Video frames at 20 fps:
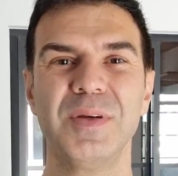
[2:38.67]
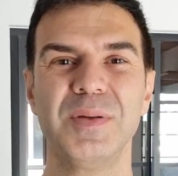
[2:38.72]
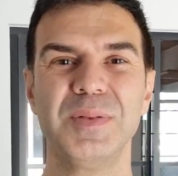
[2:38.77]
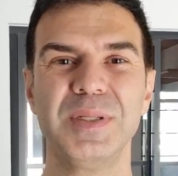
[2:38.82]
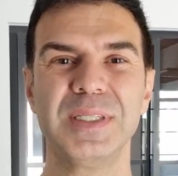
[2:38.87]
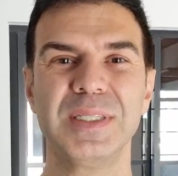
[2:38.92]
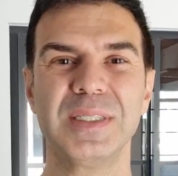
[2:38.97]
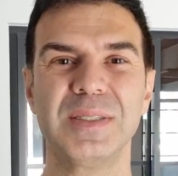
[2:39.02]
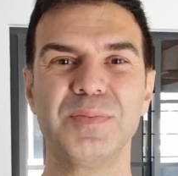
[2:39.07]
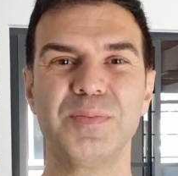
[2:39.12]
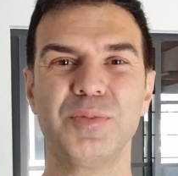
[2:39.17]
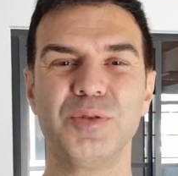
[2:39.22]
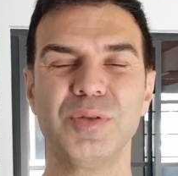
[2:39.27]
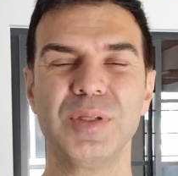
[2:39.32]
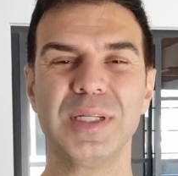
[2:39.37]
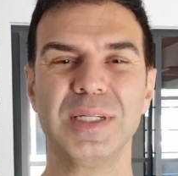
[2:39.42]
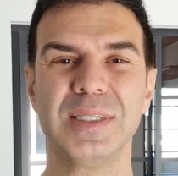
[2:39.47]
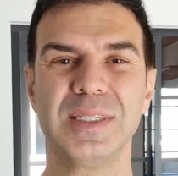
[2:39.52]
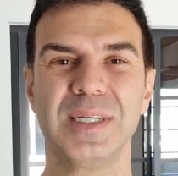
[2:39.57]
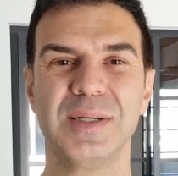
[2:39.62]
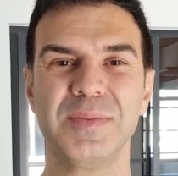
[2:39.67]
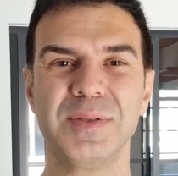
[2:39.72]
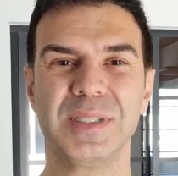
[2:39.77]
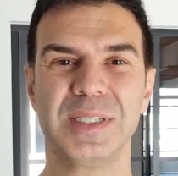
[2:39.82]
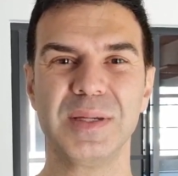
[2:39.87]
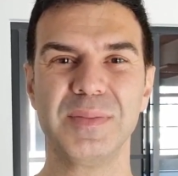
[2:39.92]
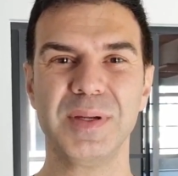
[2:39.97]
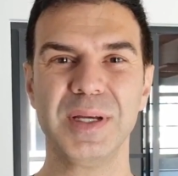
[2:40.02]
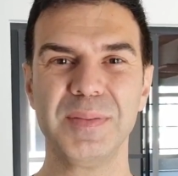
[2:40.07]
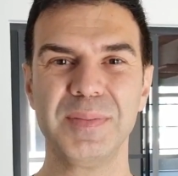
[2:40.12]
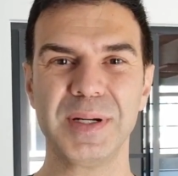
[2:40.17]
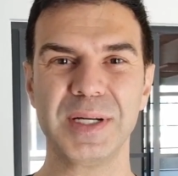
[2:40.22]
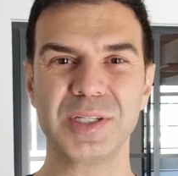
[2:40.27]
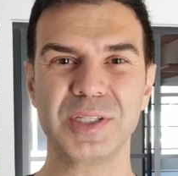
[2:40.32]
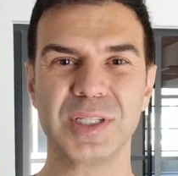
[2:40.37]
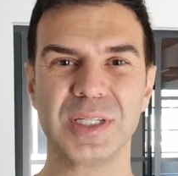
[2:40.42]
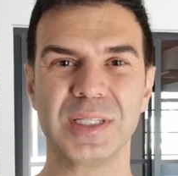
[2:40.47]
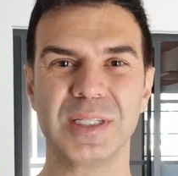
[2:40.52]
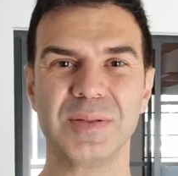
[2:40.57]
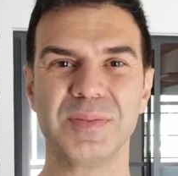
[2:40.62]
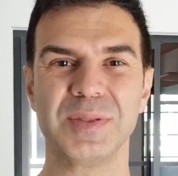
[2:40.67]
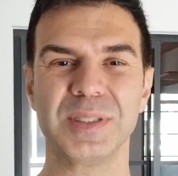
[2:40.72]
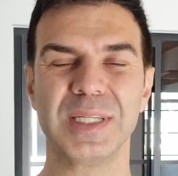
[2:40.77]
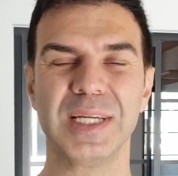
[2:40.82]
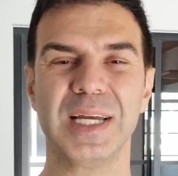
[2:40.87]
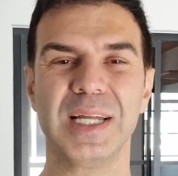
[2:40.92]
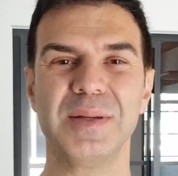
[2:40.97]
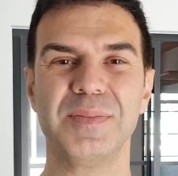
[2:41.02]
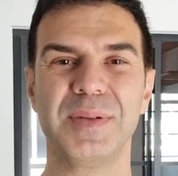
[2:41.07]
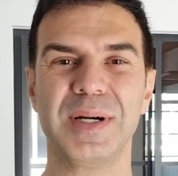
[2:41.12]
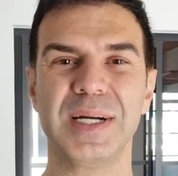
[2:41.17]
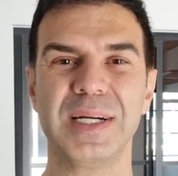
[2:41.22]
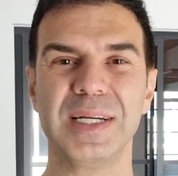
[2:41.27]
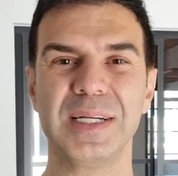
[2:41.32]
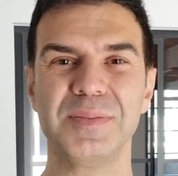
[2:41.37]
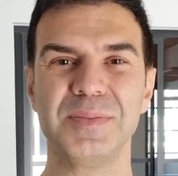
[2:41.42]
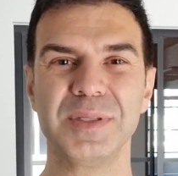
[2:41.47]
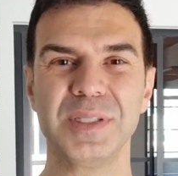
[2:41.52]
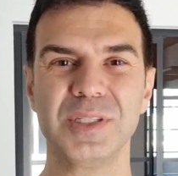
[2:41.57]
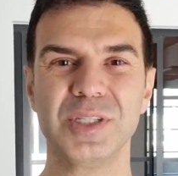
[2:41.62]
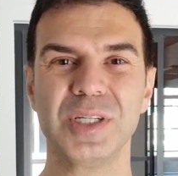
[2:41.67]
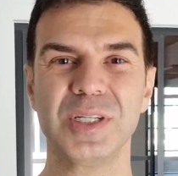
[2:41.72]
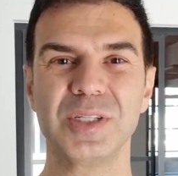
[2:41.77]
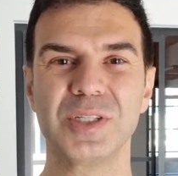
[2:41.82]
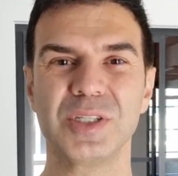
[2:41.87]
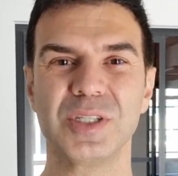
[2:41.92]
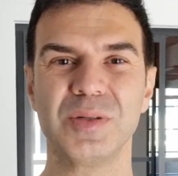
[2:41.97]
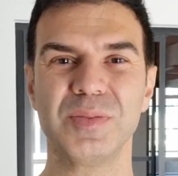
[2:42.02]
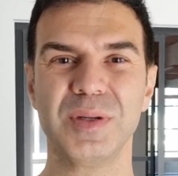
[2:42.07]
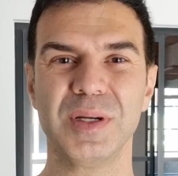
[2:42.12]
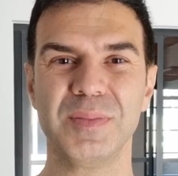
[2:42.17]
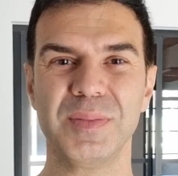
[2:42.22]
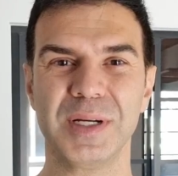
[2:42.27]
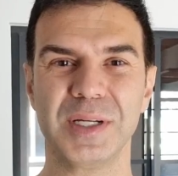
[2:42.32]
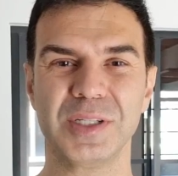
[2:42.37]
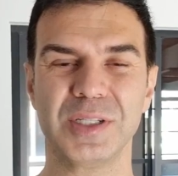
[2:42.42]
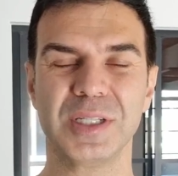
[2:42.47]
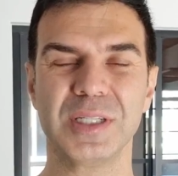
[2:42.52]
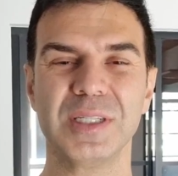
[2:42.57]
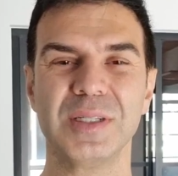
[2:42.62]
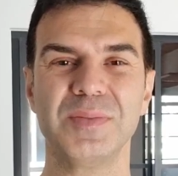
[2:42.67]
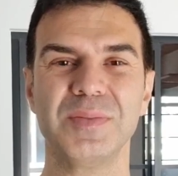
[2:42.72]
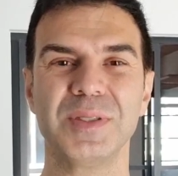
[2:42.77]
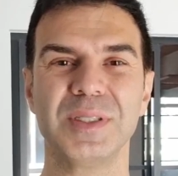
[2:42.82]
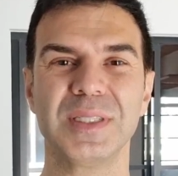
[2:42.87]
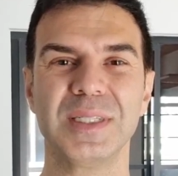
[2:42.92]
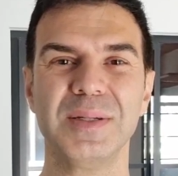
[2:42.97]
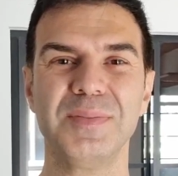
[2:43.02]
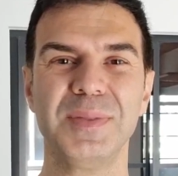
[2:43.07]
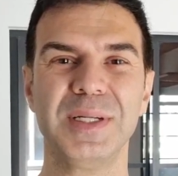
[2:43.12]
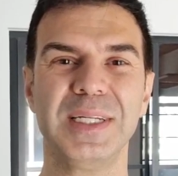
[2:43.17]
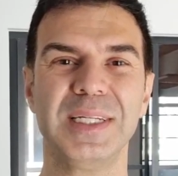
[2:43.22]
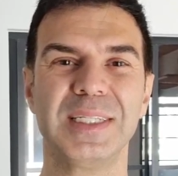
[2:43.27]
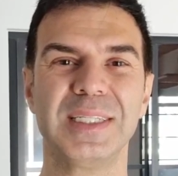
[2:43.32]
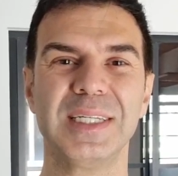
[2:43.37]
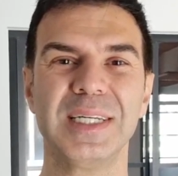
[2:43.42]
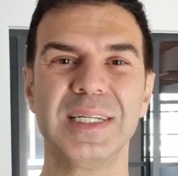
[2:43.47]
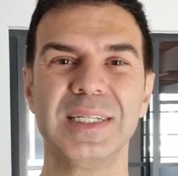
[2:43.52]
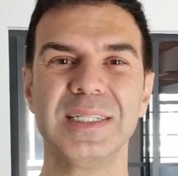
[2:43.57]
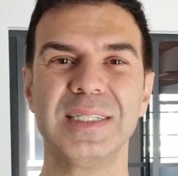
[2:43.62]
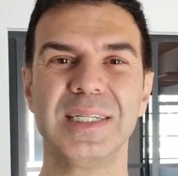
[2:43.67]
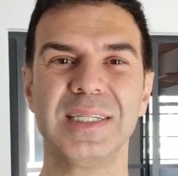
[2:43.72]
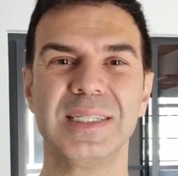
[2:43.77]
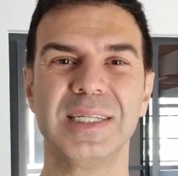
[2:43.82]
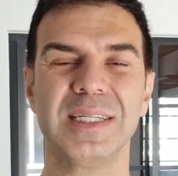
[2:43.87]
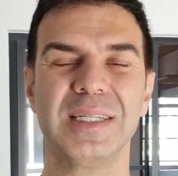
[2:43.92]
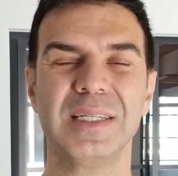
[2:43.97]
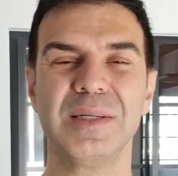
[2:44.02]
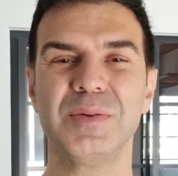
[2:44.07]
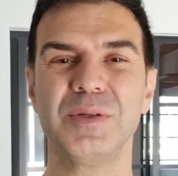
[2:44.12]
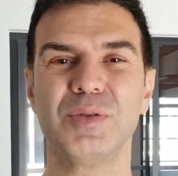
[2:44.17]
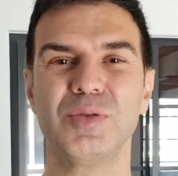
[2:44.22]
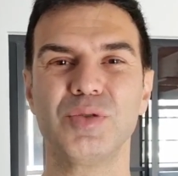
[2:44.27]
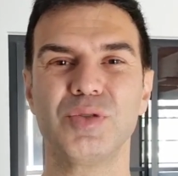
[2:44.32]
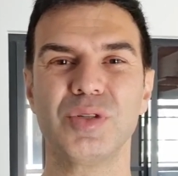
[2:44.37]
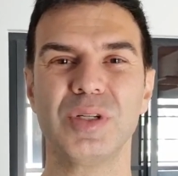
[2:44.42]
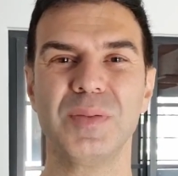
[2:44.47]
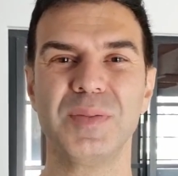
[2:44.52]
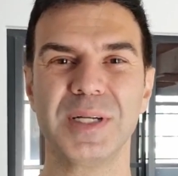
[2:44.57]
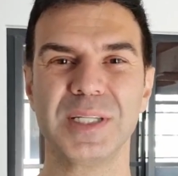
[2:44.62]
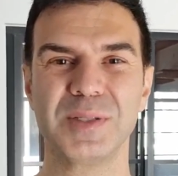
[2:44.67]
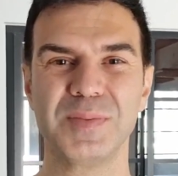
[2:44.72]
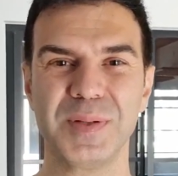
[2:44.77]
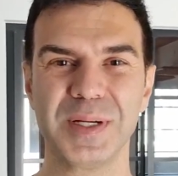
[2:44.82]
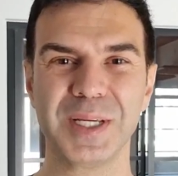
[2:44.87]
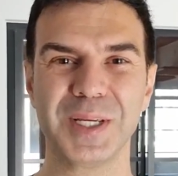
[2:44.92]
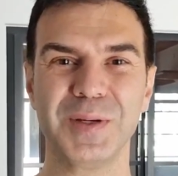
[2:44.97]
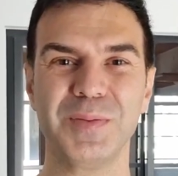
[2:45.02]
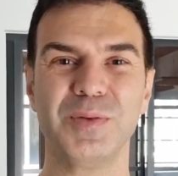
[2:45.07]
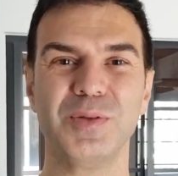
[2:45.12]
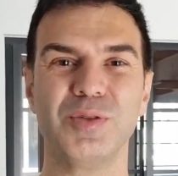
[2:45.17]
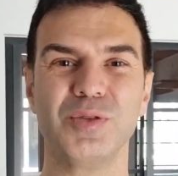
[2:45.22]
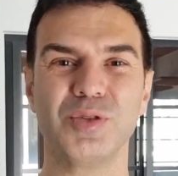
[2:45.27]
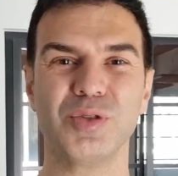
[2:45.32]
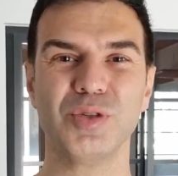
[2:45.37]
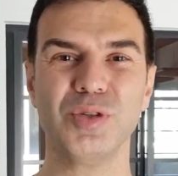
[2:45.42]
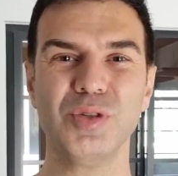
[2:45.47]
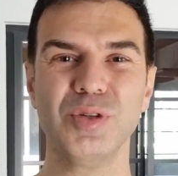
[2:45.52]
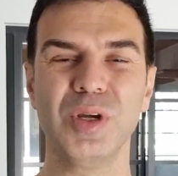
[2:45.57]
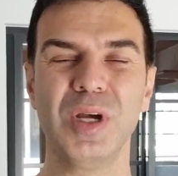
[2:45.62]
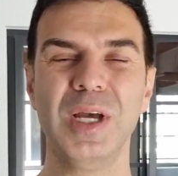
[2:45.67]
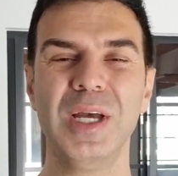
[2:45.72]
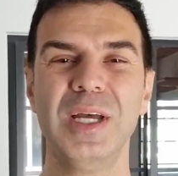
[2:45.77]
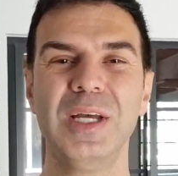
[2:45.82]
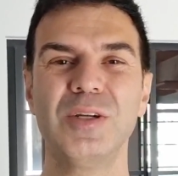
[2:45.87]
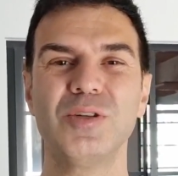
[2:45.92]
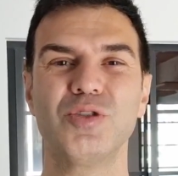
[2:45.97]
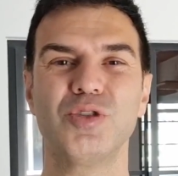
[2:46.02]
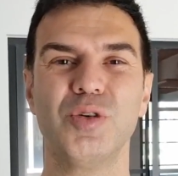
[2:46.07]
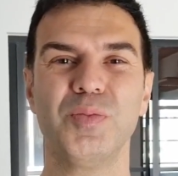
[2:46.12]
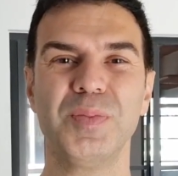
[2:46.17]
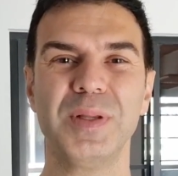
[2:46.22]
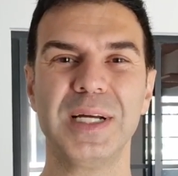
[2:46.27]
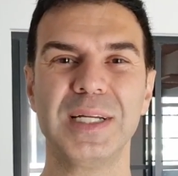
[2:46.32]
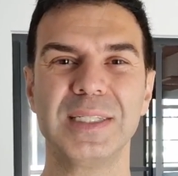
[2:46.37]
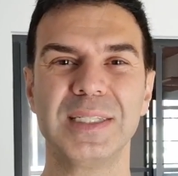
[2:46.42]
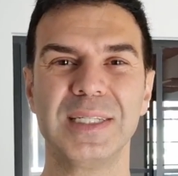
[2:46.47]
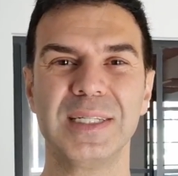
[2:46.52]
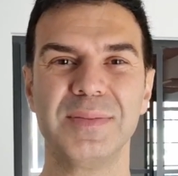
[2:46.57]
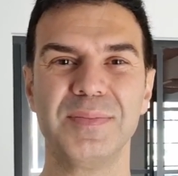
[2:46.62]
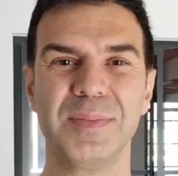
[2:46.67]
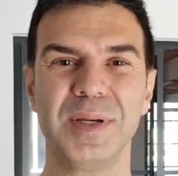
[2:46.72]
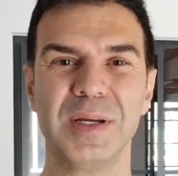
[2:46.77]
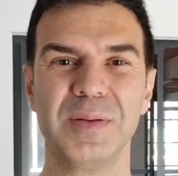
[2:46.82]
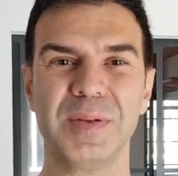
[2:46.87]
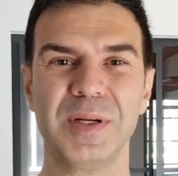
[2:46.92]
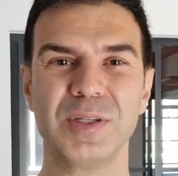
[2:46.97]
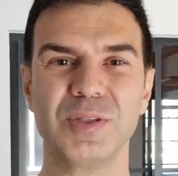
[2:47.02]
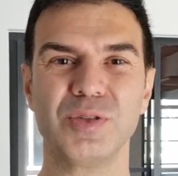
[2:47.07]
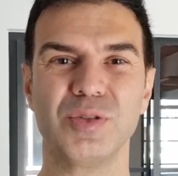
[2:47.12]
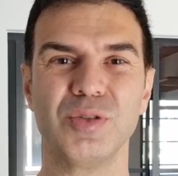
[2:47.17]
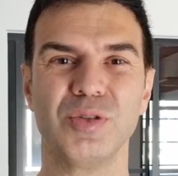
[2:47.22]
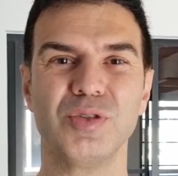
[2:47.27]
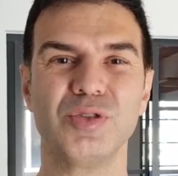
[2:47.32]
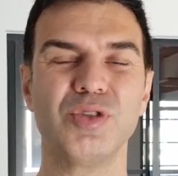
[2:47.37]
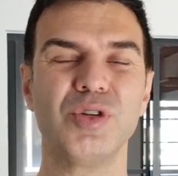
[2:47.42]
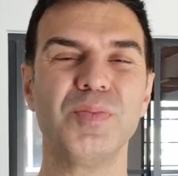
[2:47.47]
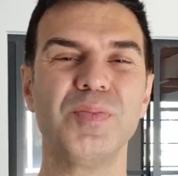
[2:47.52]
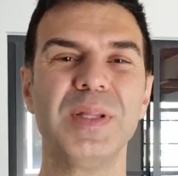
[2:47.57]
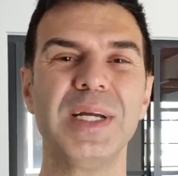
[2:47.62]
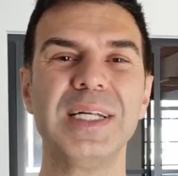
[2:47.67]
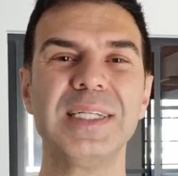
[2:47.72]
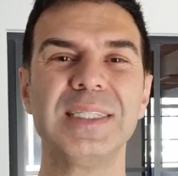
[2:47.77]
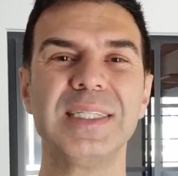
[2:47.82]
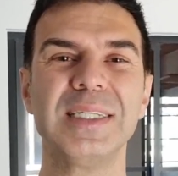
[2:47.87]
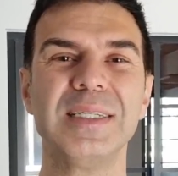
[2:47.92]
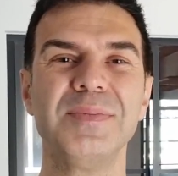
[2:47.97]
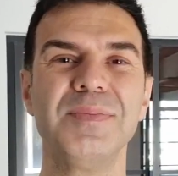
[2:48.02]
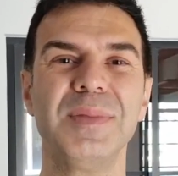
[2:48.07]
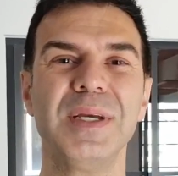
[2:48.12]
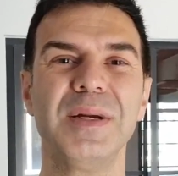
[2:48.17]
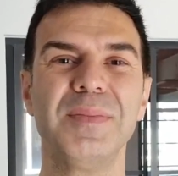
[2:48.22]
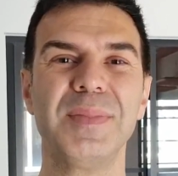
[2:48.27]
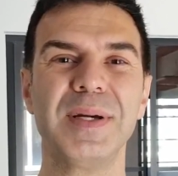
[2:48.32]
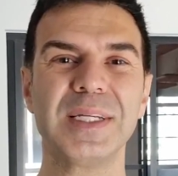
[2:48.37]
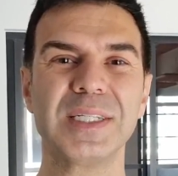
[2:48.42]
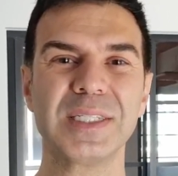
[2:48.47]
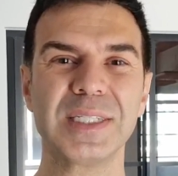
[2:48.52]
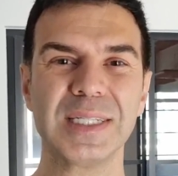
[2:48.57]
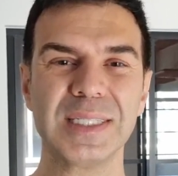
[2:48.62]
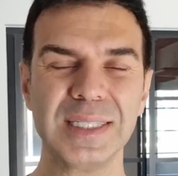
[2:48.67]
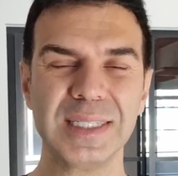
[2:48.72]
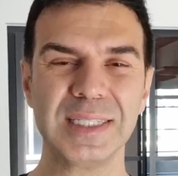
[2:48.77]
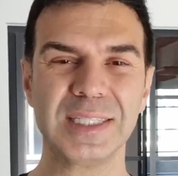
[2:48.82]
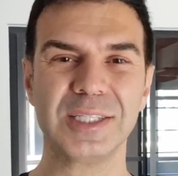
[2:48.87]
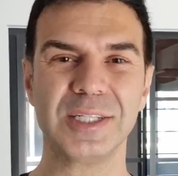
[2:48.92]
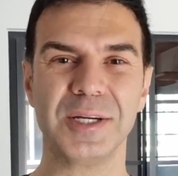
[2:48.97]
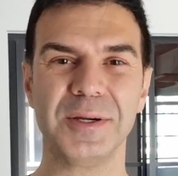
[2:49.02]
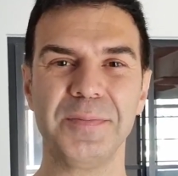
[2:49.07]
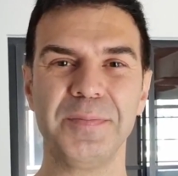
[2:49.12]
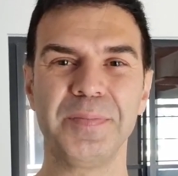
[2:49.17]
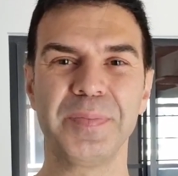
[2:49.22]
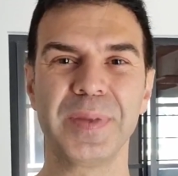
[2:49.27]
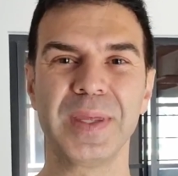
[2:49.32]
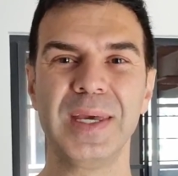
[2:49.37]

Ve biz bunları temizlemeye başladığımızda yani barlarımızı çalıştırmaya başladığımızda bilgisayarın resetleme tuşuna basmak gibi düşünün. Çöpler silinmeye başlıyor. Çöpler silinmeye başladıkça